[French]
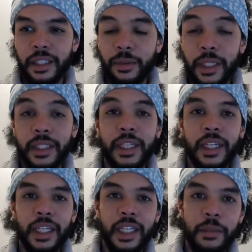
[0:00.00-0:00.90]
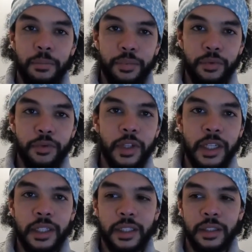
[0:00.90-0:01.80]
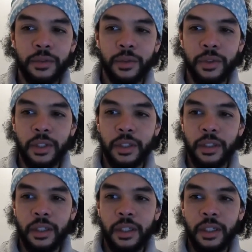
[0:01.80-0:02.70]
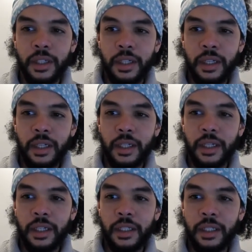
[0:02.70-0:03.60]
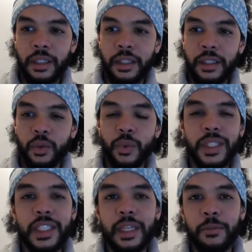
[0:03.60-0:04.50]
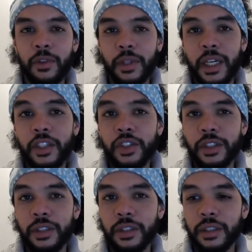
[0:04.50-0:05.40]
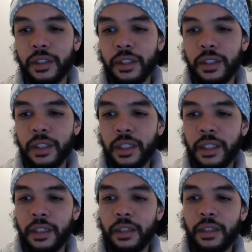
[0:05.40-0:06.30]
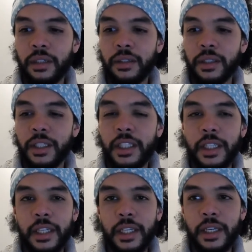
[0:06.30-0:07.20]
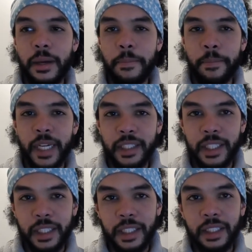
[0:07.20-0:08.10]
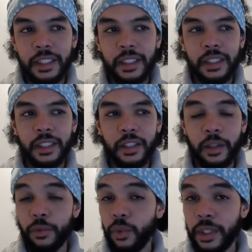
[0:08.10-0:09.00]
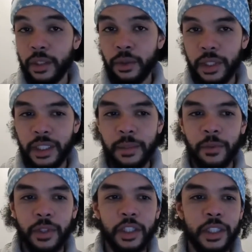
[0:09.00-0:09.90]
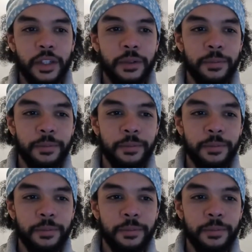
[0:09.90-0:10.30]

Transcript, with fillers: ouais, tu as un réel pouvoir. Donc, euh, un, ton système d'ancrage qui est magnétique, comme tous les autres systèmes d'ancrage d'ailleurs.